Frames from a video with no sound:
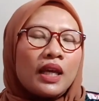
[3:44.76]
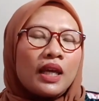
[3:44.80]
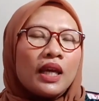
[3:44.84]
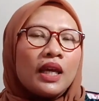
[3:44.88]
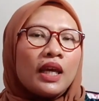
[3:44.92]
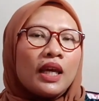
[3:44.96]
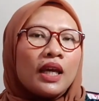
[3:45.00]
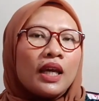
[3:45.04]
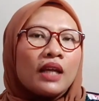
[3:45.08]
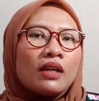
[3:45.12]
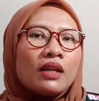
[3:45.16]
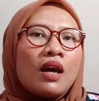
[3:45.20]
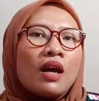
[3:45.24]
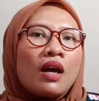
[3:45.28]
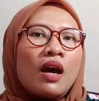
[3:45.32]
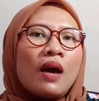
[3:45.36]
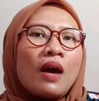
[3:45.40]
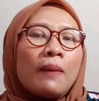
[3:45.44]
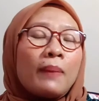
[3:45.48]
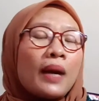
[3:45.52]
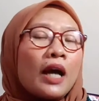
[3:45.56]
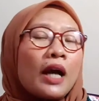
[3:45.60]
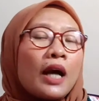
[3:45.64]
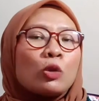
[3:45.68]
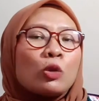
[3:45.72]

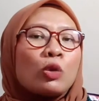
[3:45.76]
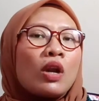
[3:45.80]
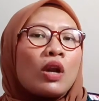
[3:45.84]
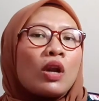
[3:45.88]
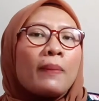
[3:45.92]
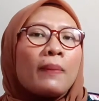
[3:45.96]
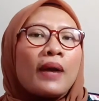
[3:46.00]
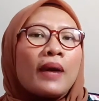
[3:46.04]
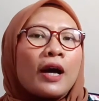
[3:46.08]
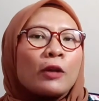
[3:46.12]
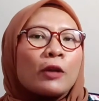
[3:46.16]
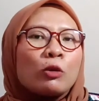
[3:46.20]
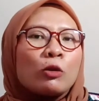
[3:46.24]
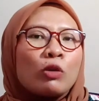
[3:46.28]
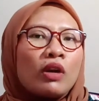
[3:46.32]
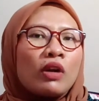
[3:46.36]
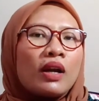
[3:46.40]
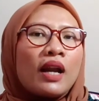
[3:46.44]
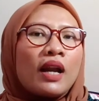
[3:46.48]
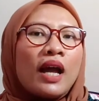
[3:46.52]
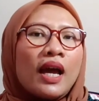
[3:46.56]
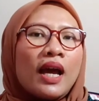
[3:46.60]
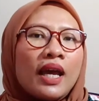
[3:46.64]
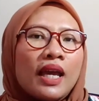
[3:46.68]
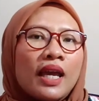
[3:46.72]
bikin
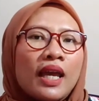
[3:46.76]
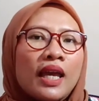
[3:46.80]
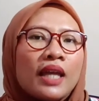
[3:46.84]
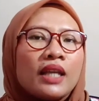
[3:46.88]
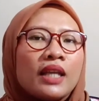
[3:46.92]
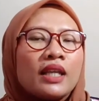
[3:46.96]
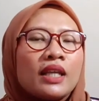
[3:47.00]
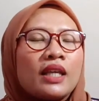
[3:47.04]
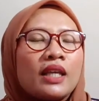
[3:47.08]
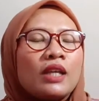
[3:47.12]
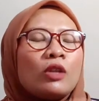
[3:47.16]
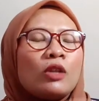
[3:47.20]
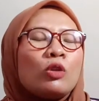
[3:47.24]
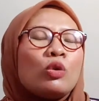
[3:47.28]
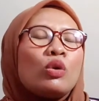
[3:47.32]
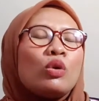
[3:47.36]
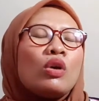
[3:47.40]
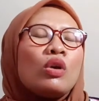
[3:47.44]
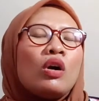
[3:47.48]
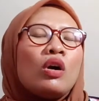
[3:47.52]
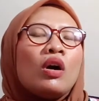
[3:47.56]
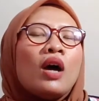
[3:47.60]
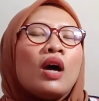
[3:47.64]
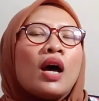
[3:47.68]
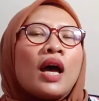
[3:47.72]
pengaturan-pengaturan lain
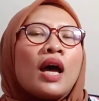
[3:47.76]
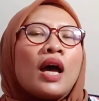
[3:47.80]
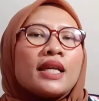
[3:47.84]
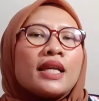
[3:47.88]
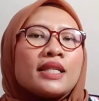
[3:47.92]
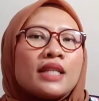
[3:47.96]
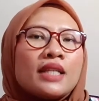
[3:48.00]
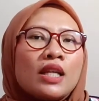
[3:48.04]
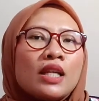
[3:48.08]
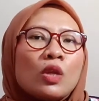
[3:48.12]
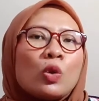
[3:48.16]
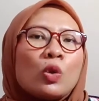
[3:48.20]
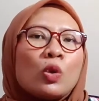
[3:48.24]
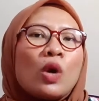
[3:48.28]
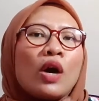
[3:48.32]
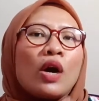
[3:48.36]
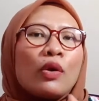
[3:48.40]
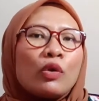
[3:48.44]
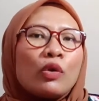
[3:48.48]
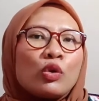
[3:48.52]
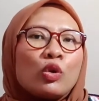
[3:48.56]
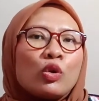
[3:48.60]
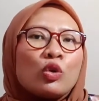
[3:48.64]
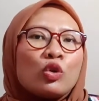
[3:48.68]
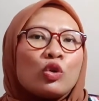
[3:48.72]
gitu loh.
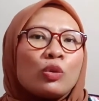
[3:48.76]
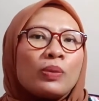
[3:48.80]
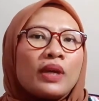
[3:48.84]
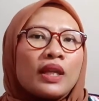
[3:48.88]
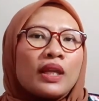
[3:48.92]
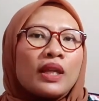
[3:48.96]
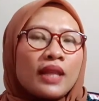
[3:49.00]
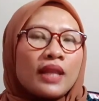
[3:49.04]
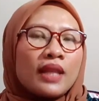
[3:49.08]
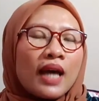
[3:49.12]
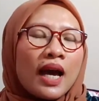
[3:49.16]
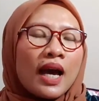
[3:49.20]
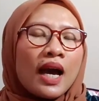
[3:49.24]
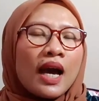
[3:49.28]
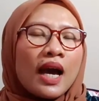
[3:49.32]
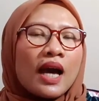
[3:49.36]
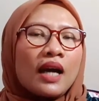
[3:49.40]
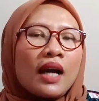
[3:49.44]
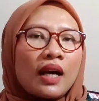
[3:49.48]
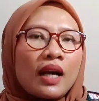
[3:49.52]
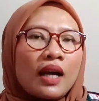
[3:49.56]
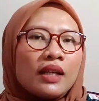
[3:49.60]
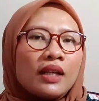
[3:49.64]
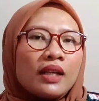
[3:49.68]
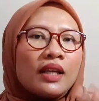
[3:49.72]
Jadi tuh akun YouTube
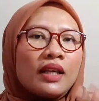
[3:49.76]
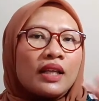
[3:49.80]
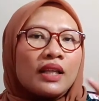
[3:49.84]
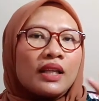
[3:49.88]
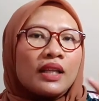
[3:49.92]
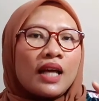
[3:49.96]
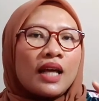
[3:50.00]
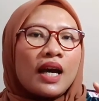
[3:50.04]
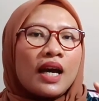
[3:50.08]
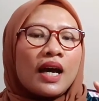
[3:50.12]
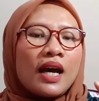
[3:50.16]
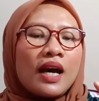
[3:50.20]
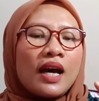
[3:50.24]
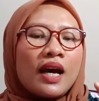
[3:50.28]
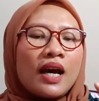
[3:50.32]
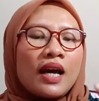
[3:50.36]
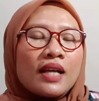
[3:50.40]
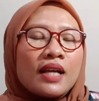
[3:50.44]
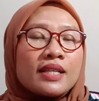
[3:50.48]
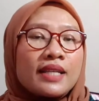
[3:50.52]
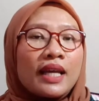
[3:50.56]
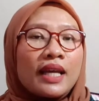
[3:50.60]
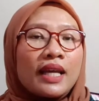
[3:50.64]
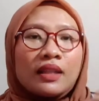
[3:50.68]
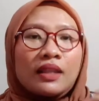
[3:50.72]
kita akan
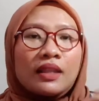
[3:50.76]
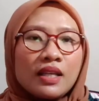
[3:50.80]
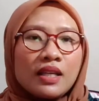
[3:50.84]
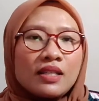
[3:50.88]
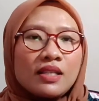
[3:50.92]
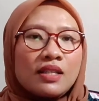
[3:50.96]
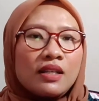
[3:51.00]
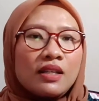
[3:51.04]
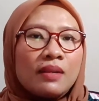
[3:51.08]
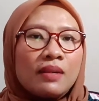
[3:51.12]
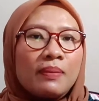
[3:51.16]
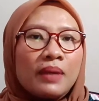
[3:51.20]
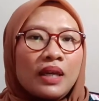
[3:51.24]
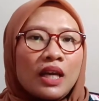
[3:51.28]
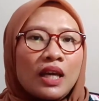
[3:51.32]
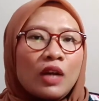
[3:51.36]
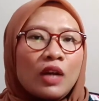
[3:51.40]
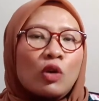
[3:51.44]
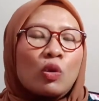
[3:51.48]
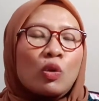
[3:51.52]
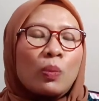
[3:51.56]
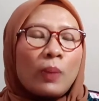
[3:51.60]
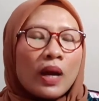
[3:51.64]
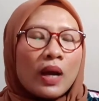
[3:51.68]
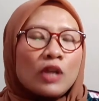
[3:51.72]
kita setting
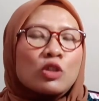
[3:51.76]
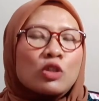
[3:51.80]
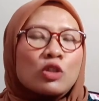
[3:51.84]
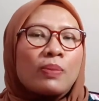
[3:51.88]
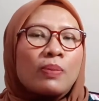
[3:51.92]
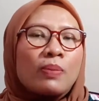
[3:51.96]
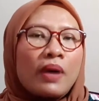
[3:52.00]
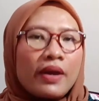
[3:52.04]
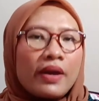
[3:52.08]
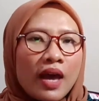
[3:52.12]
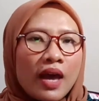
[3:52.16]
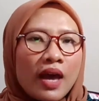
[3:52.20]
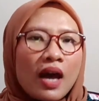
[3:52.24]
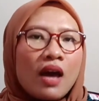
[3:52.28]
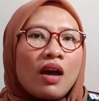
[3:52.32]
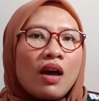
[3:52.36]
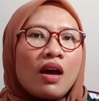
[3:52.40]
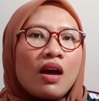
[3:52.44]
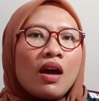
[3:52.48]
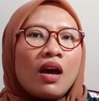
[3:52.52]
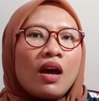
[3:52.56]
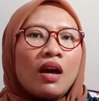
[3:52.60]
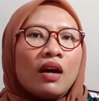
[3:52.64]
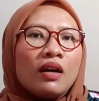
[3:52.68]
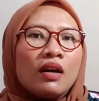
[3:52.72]
sedemikian rupa
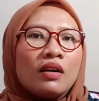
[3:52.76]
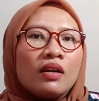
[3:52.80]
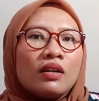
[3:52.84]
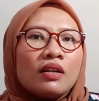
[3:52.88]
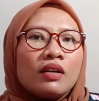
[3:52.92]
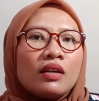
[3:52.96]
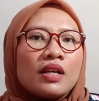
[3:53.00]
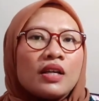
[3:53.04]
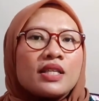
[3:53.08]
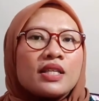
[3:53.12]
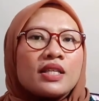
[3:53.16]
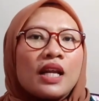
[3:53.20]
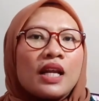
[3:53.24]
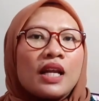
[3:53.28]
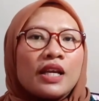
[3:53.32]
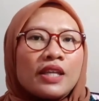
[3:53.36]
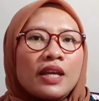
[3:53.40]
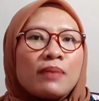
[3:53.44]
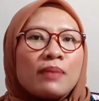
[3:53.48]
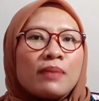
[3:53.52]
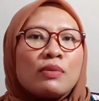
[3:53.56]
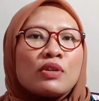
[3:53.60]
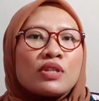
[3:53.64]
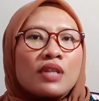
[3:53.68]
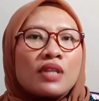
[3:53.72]
supaya e,
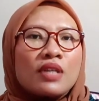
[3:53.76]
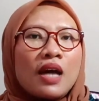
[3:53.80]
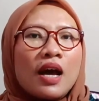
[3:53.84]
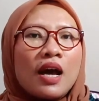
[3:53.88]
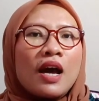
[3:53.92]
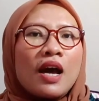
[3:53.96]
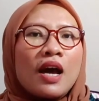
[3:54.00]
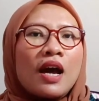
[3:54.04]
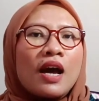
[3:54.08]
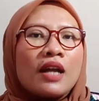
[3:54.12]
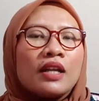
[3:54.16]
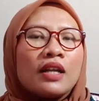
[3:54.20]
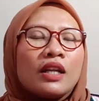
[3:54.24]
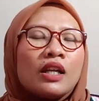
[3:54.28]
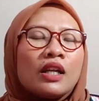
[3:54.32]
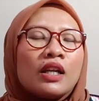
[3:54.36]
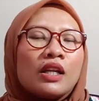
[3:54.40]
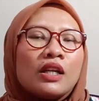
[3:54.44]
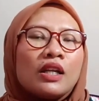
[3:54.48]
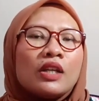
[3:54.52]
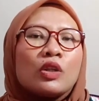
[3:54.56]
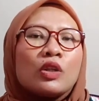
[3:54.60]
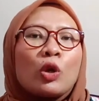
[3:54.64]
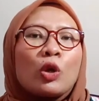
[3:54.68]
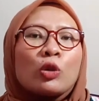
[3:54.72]
istilahnya
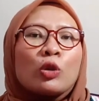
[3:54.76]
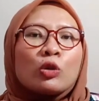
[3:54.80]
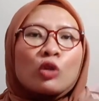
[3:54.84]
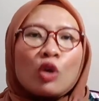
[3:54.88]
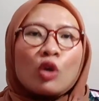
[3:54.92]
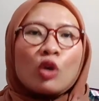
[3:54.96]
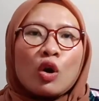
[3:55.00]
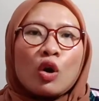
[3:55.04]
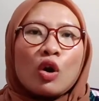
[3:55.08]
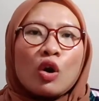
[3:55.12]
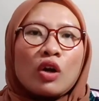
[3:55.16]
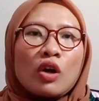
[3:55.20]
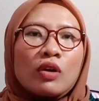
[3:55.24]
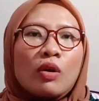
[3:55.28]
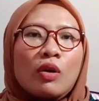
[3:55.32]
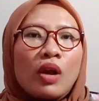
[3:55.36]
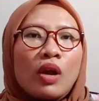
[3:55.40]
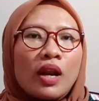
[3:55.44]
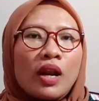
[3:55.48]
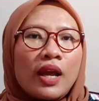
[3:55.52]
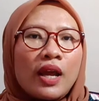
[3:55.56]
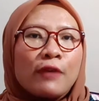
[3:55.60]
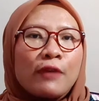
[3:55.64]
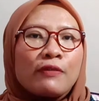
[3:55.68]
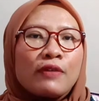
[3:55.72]
bisa
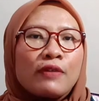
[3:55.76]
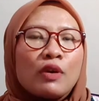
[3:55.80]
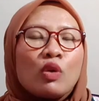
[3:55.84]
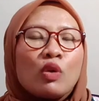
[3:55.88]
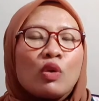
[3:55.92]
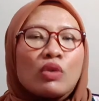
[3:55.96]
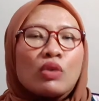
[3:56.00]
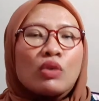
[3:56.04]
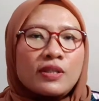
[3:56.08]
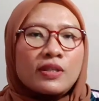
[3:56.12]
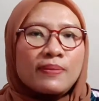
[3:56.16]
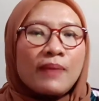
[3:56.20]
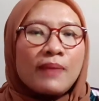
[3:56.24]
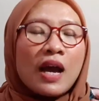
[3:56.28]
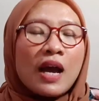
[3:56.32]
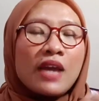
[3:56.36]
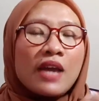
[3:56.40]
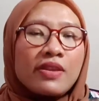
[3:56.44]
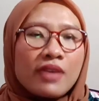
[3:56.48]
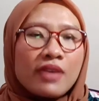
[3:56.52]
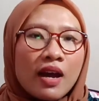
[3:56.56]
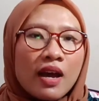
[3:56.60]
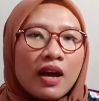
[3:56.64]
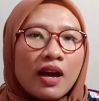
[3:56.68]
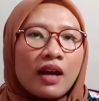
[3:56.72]
ditonton oleh
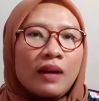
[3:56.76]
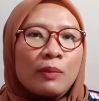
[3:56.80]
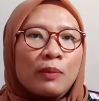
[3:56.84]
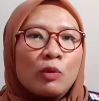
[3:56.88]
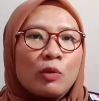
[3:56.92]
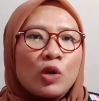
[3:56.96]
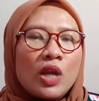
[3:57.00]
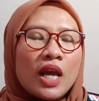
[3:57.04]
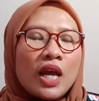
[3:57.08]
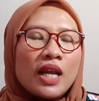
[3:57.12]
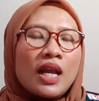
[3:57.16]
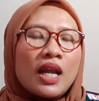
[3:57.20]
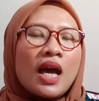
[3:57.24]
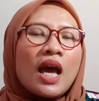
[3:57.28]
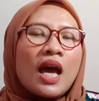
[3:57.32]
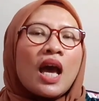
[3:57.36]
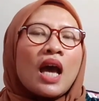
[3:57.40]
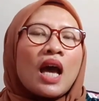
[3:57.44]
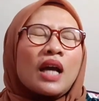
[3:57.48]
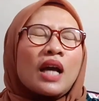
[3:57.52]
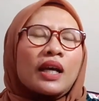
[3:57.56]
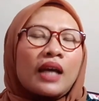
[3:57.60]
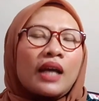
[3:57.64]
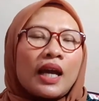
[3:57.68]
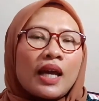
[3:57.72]
viewers banyak,
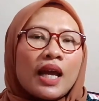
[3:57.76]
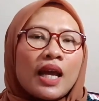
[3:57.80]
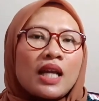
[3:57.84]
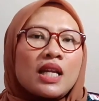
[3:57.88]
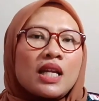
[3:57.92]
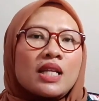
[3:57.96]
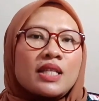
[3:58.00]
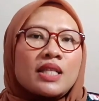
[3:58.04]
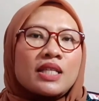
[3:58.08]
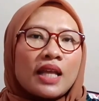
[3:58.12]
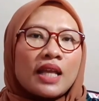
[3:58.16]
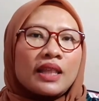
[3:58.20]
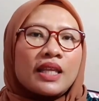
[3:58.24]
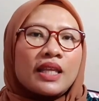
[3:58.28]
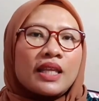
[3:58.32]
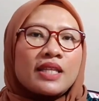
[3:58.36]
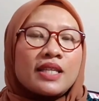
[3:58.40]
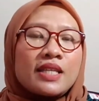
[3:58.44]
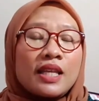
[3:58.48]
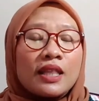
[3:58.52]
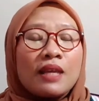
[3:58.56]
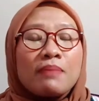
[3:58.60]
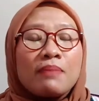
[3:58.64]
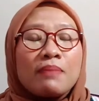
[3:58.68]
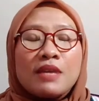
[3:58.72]
kemudian kayak di
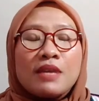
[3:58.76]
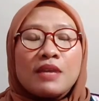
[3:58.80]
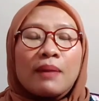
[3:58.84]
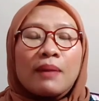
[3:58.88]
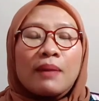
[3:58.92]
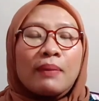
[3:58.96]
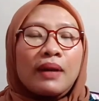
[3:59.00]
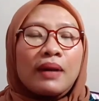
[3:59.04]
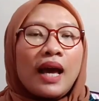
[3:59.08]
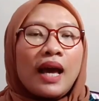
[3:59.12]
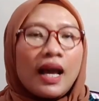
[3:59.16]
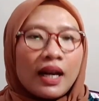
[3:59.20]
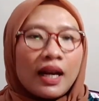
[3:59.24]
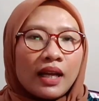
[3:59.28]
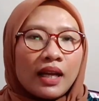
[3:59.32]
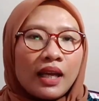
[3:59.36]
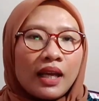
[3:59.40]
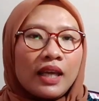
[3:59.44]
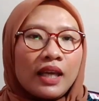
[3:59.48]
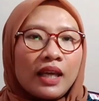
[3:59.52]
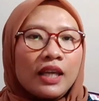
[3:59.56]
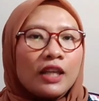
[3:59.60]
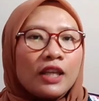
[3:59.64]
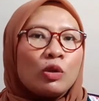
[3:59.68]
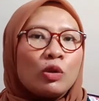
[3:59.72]
setting-setting biar
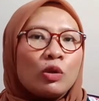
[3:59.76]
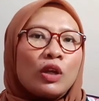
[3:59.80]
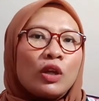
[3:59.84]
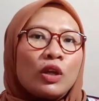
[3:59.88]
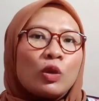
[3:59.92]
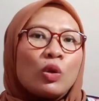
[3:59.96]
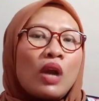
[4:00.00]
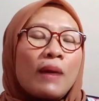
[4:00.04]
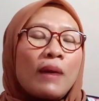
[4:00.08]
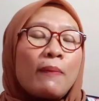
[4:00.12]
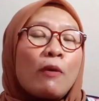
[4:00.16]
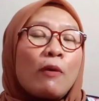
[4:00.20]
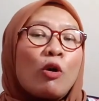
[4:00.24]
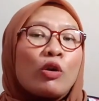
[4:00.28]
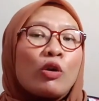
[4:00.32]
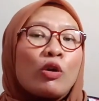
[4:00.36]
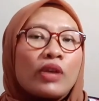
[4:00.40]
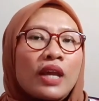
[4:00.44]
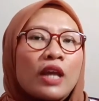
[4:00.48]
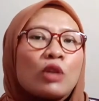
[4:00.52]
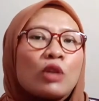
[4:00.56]
menarik gitu gitu